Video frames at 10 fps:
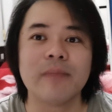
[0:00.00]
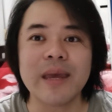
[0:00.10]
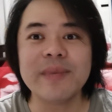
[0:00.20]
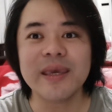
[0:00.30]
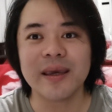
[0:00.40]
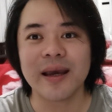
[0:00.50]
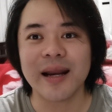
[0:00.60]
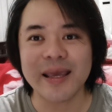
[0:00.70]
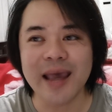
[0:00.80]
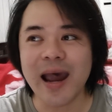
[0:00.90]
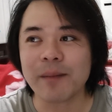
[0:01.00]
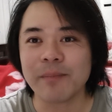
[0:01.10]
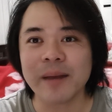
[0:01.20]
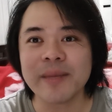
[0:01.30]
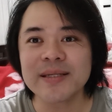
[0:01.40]
ไม่มีอะไรยาก
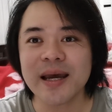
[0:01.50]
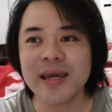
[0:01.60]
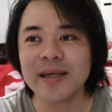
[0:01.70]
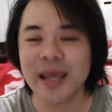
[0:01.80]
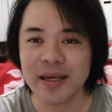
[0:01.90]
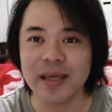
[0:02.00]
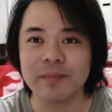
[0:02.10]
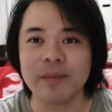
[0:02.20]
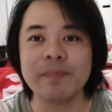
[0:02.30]
มันไม่ใช่เทคนิค